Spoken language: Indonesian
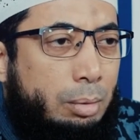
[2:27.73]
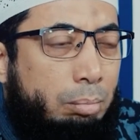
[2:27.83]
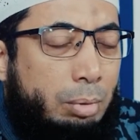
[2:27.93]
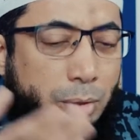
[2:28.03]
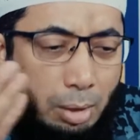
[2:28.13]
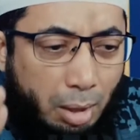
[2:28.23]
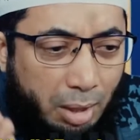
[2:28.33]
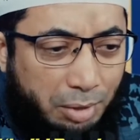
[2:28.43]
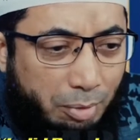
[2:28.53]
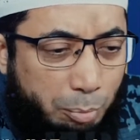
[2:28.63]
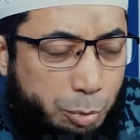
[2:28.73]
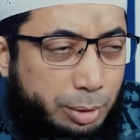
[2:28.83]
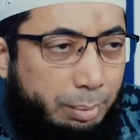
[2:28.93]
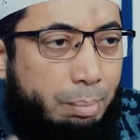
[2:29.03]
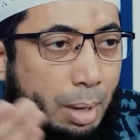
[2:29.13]
Menjadi khalifah
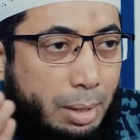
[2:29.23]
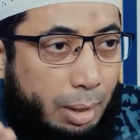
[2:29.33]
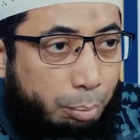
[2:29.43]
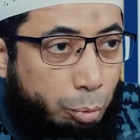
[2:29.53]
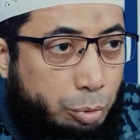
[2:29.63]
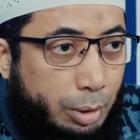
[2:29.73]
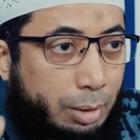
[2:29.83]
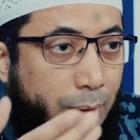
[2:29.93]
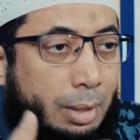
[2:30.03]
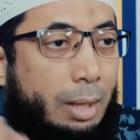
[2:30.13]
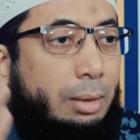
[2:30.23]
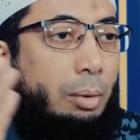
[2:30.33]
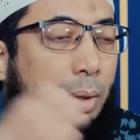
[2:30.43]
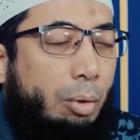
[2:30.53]
muslimin. Banyak keputusannya dijalankan